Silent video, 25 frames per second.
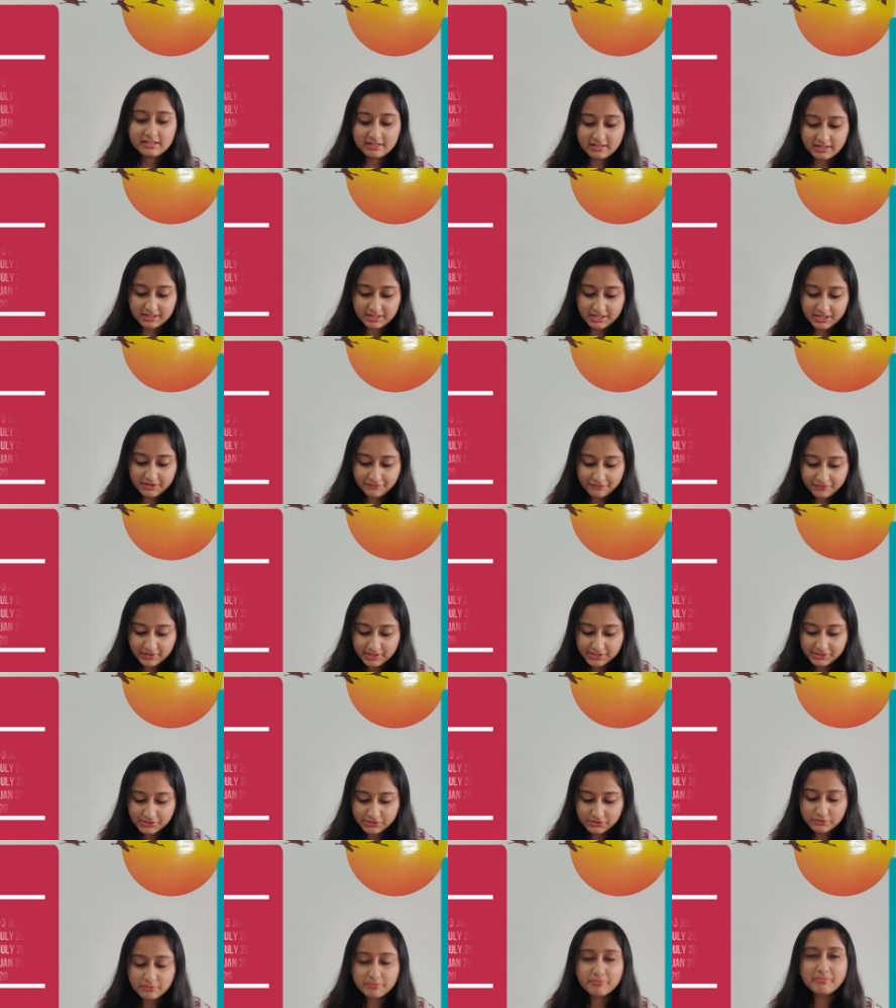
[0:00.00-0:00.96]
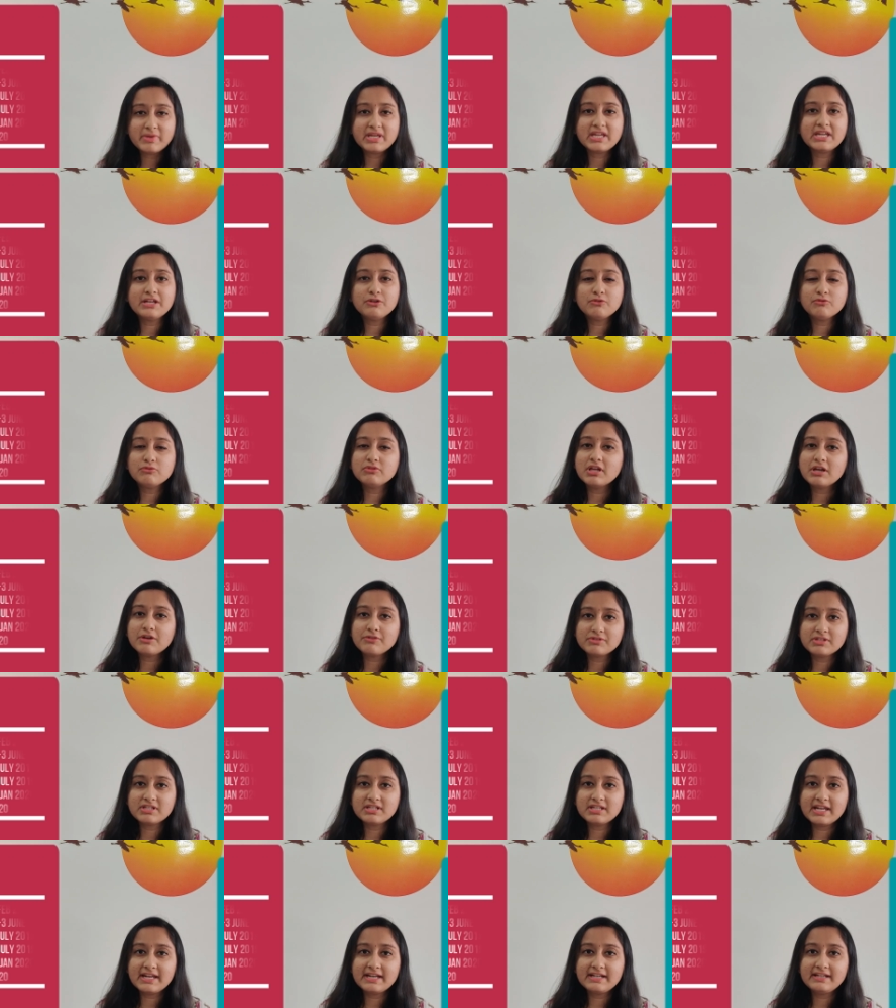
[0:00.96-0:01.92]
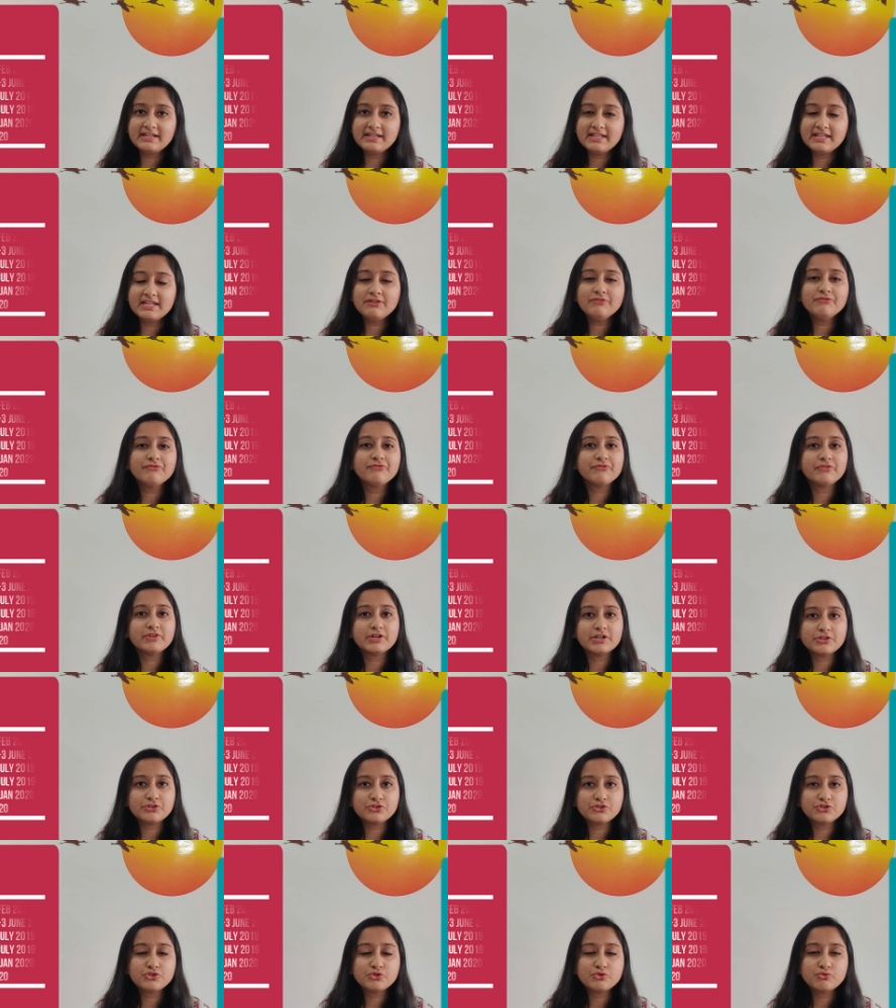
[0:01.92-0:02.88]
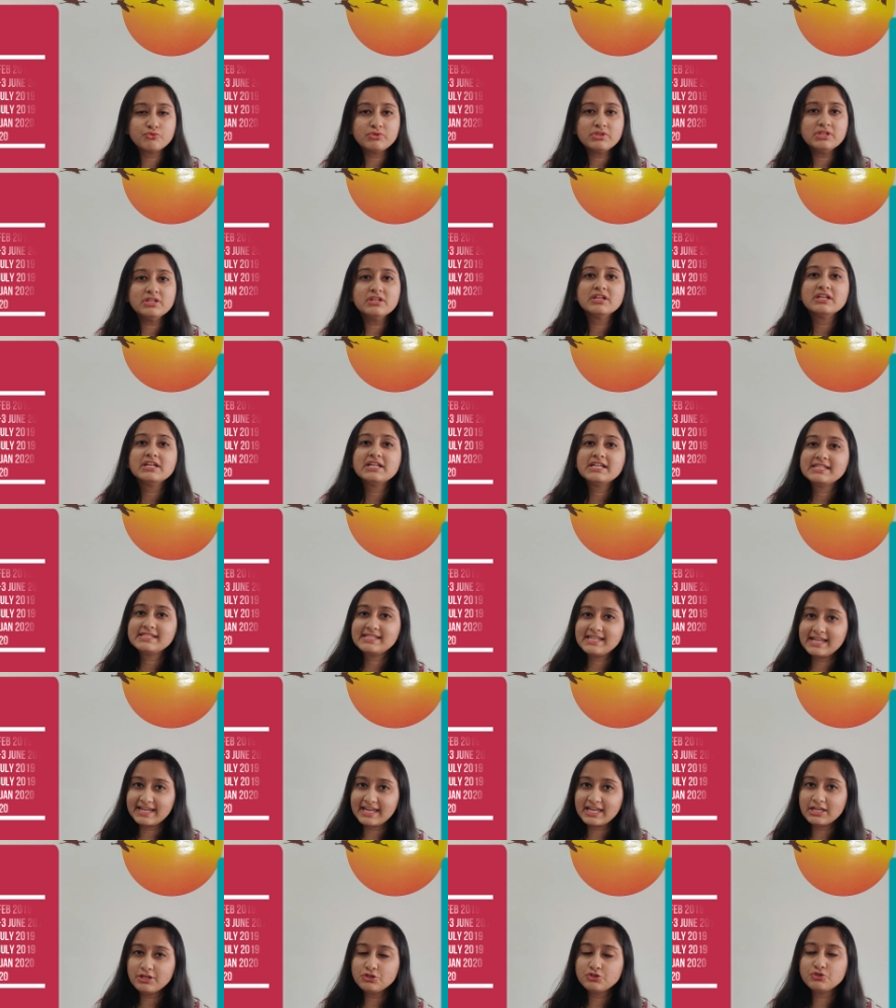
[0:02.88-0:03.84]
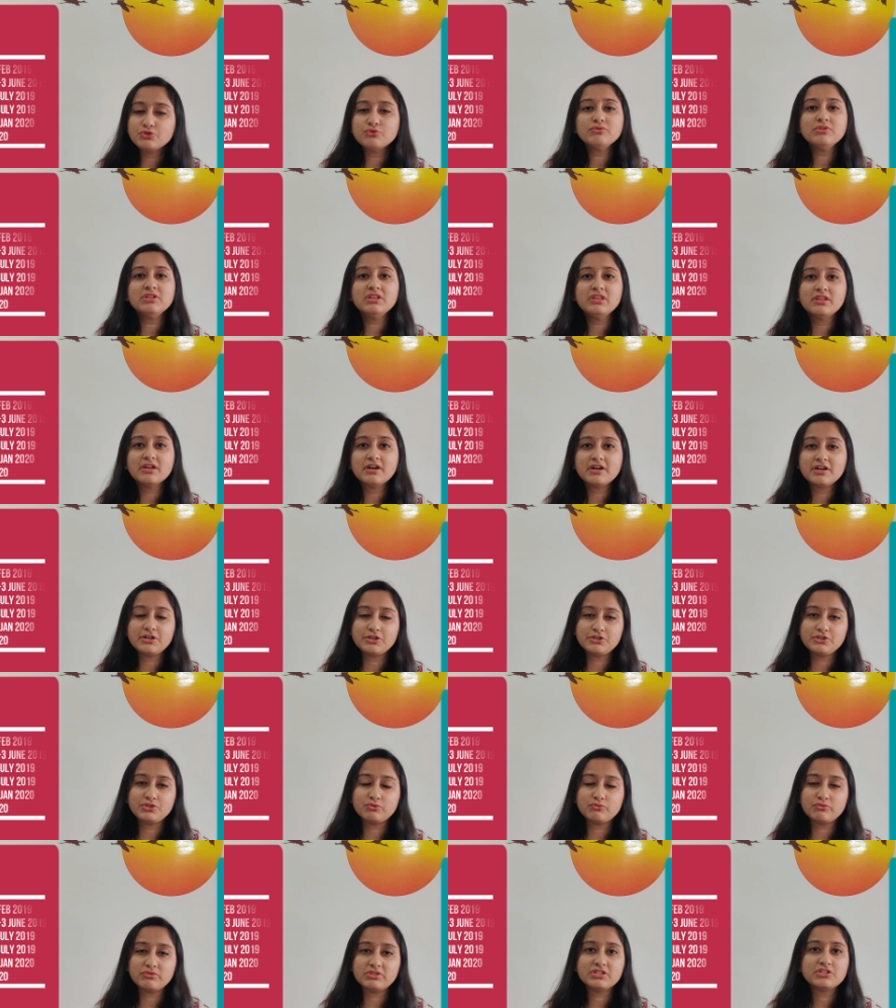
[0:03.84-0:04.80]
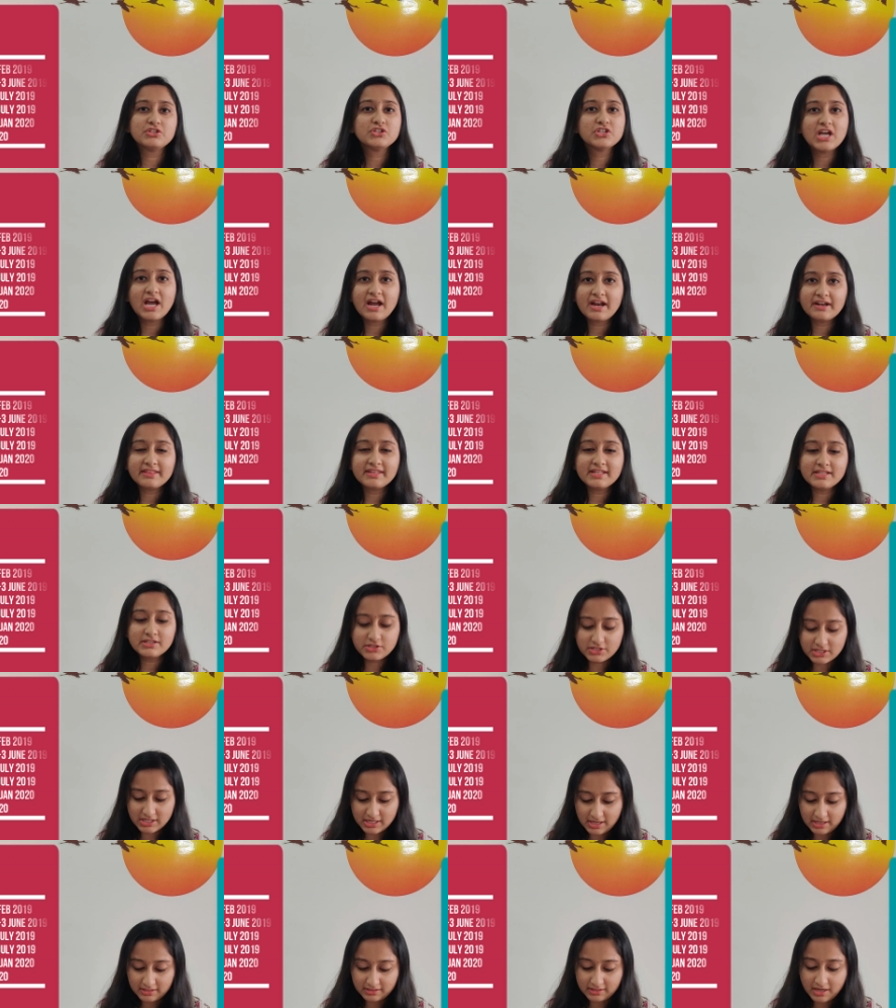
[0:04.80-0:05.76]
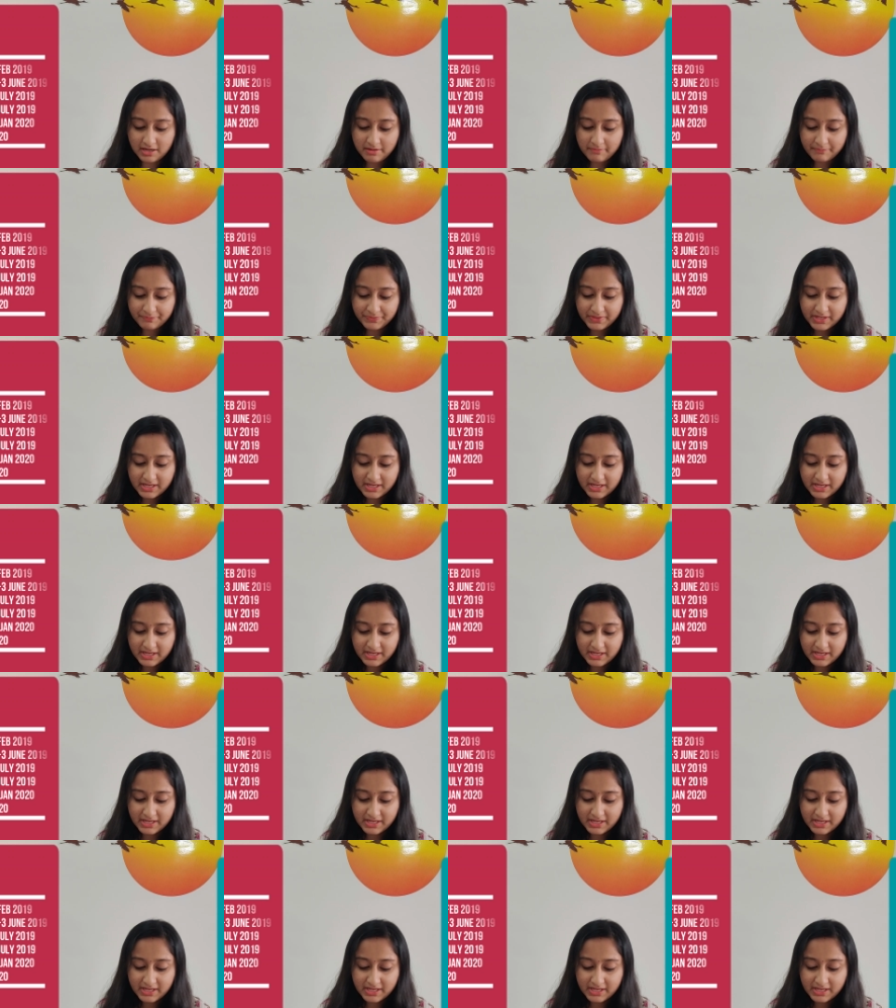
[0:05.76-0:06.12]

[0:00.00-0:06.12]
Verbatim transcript: थर्टी फर्स्ट मई टू थाउजेंड नाइनटीन फर्स्ट जून सेकेंड जून थर्ड जून चार दिन चला था